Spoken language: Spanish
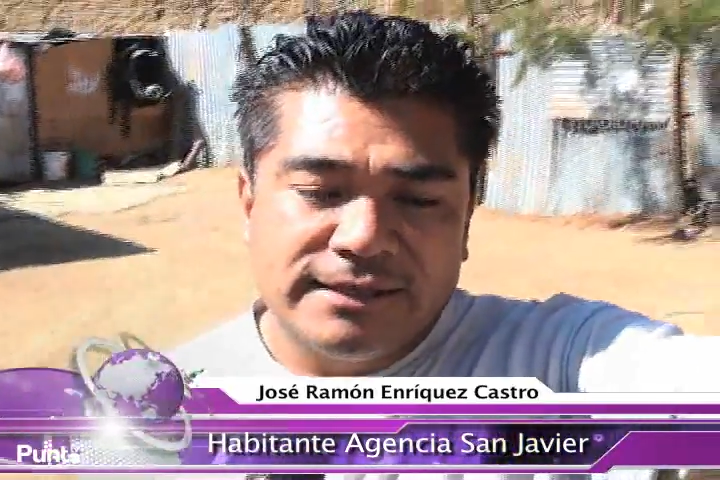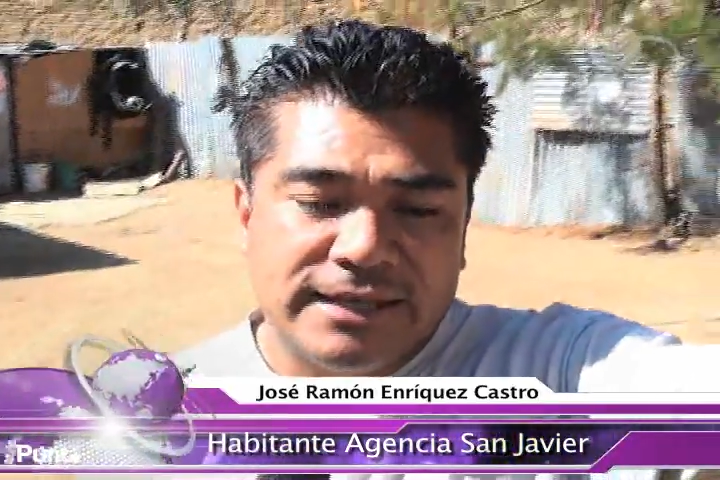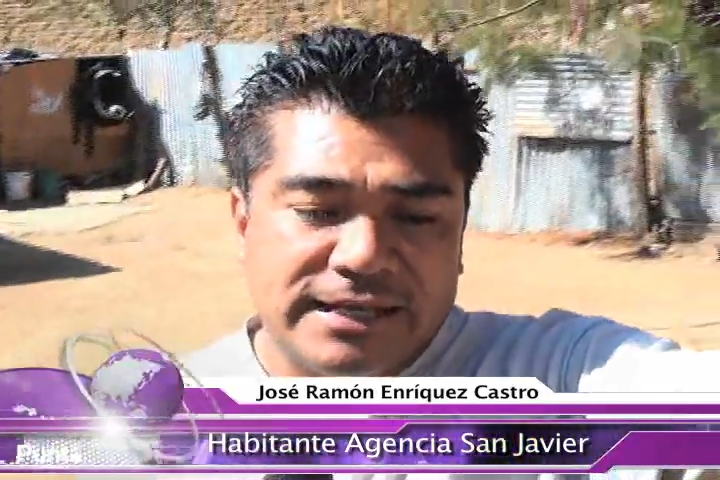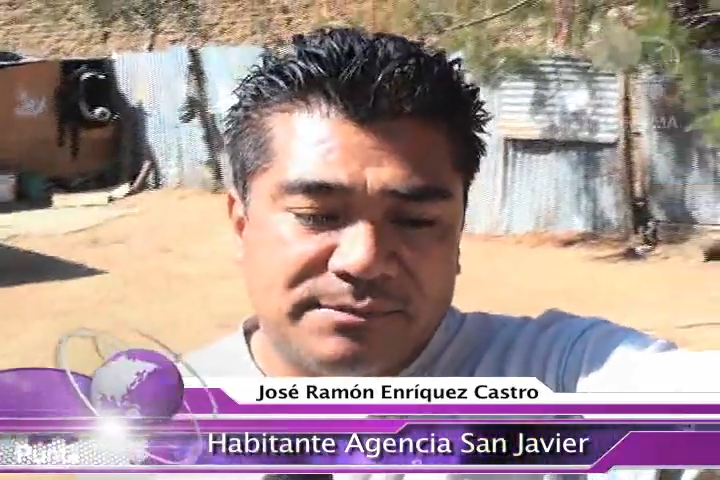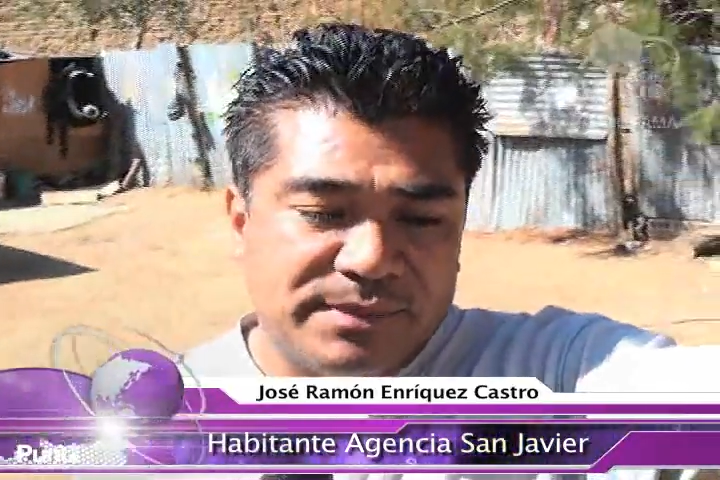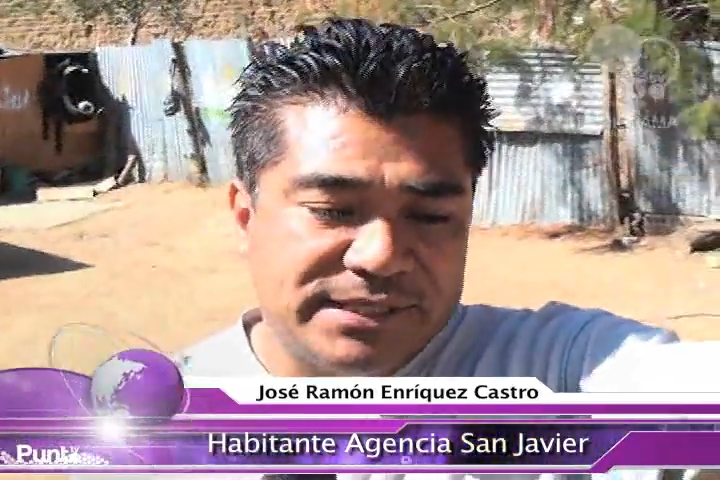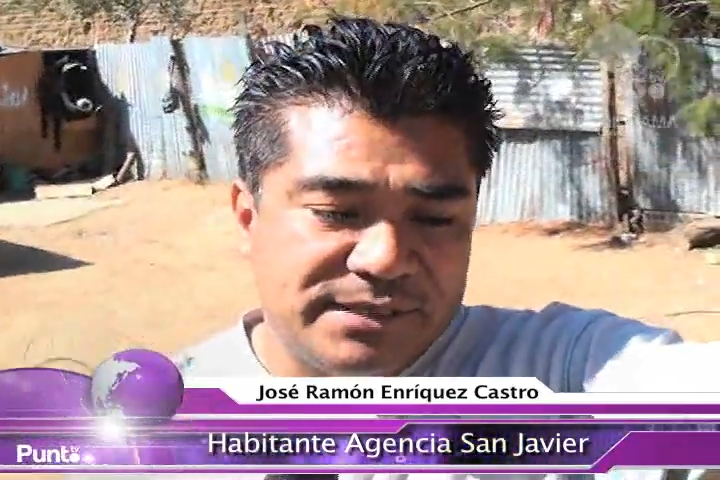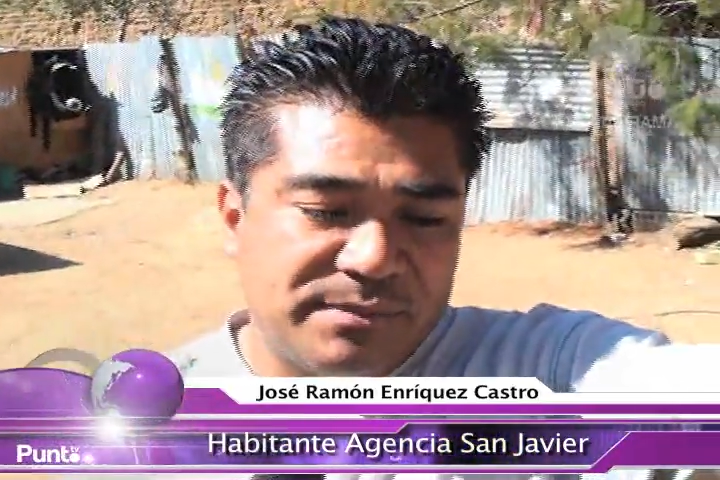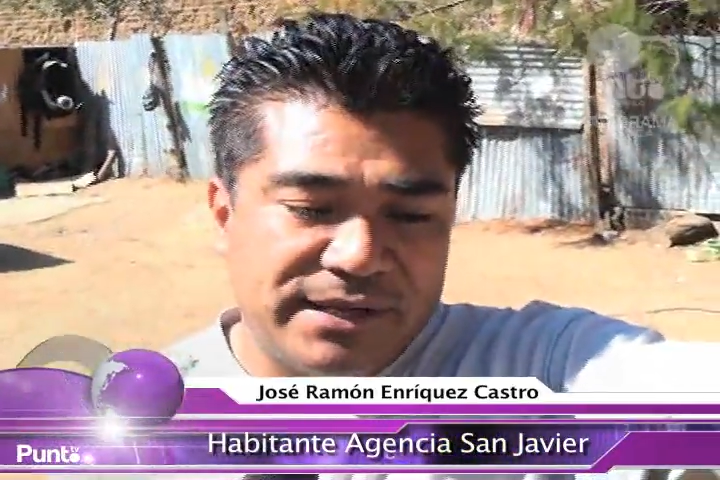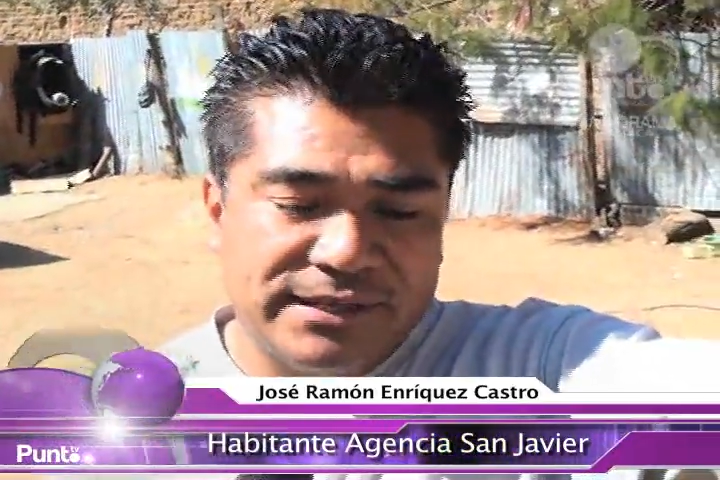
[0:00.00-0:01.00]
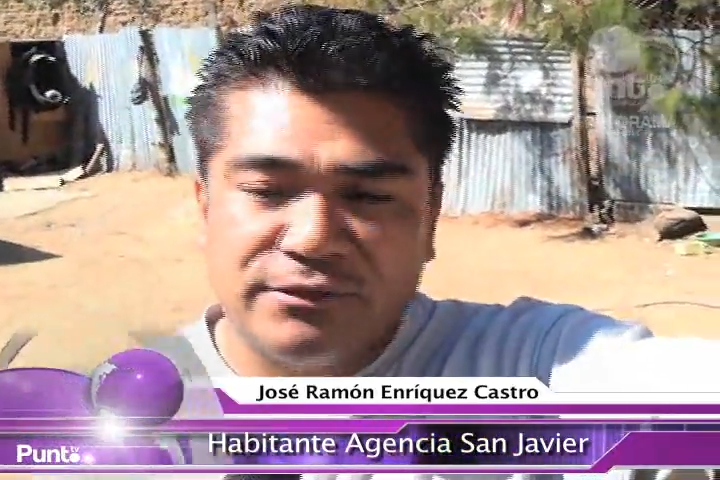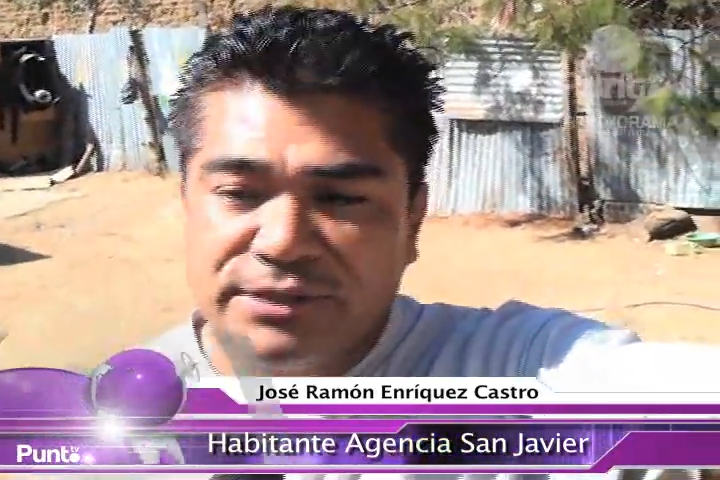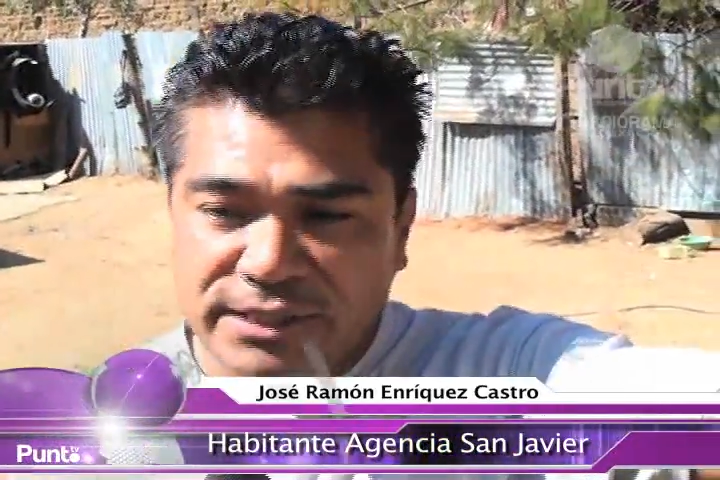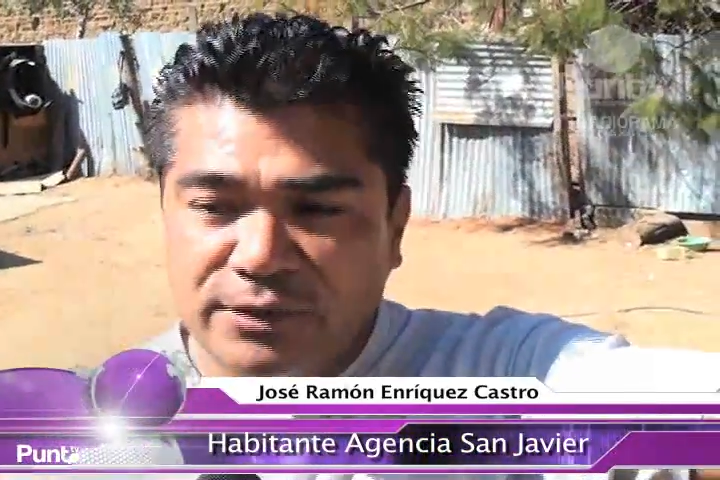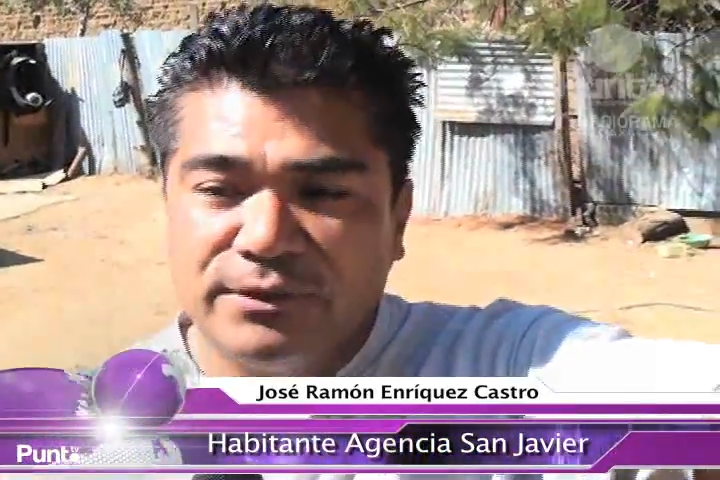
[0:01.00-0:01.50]
de las principales
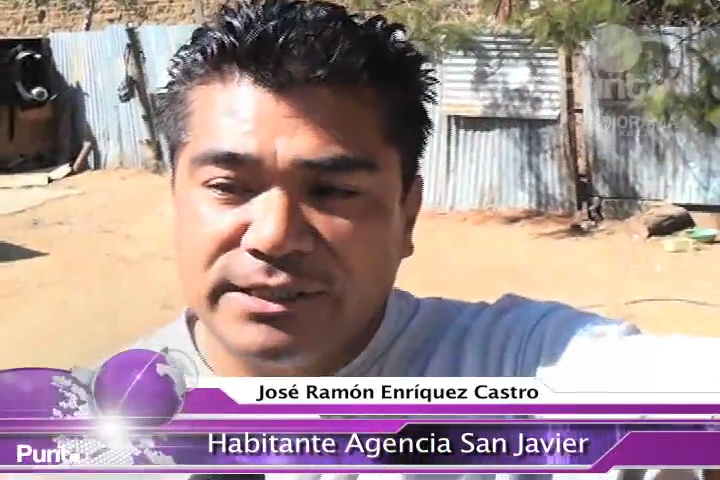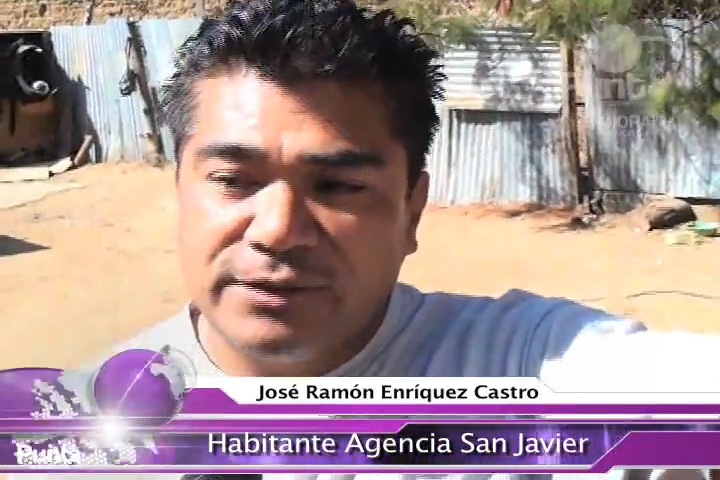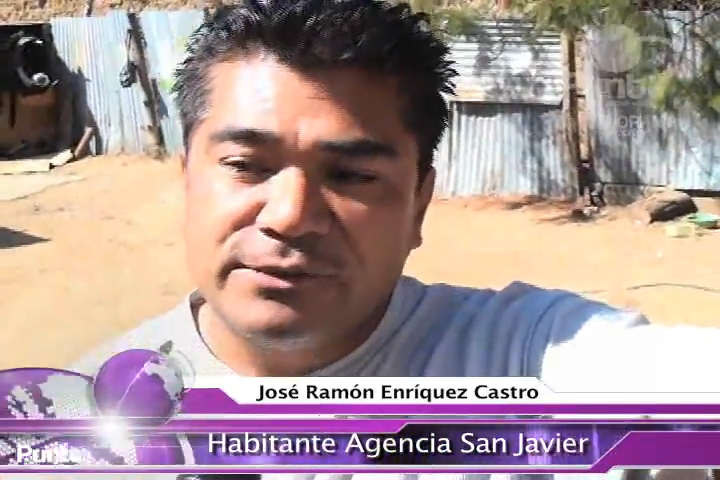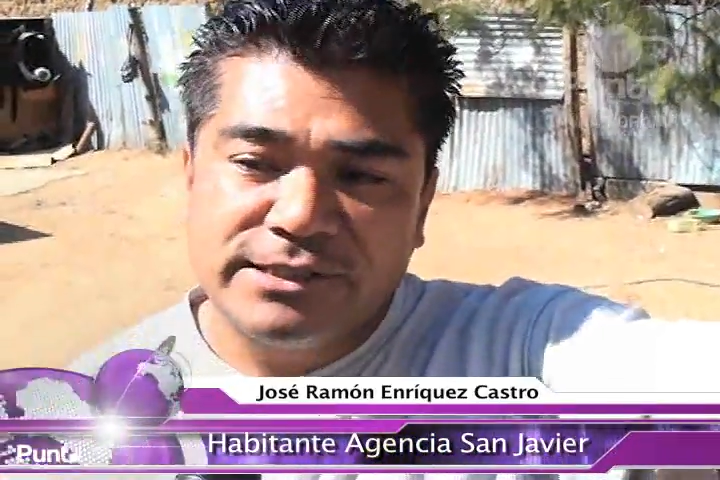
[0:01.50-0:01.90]
solicitudes que los